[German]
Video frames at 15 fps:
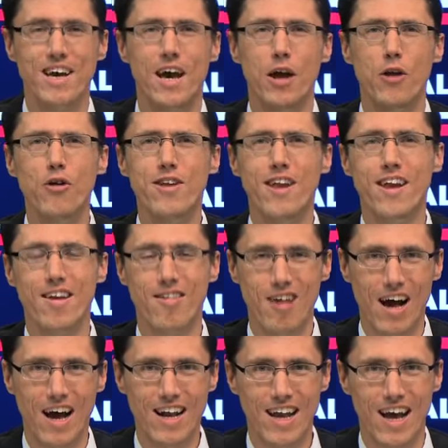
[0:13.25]
Ernüchternde
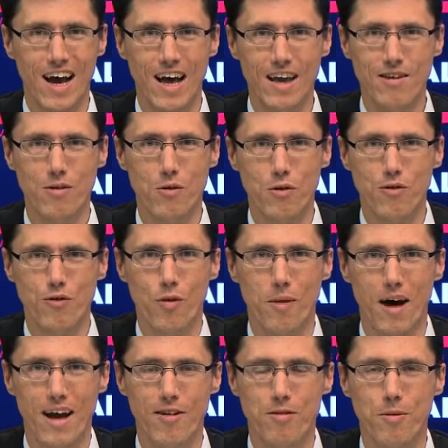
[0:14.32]
Zahlen erreichen uns
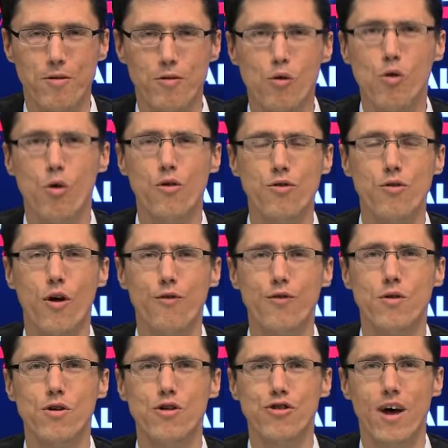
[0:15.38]
vom einst mit so großen
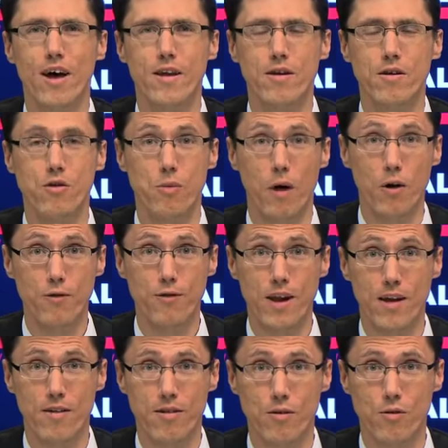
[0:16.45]
Hoffnungen gestarteten
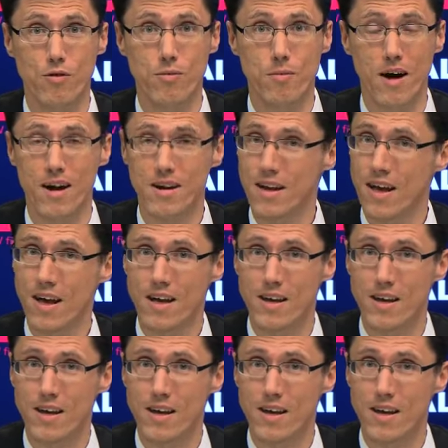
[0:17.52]
Crowdfinanzierungsmarkt.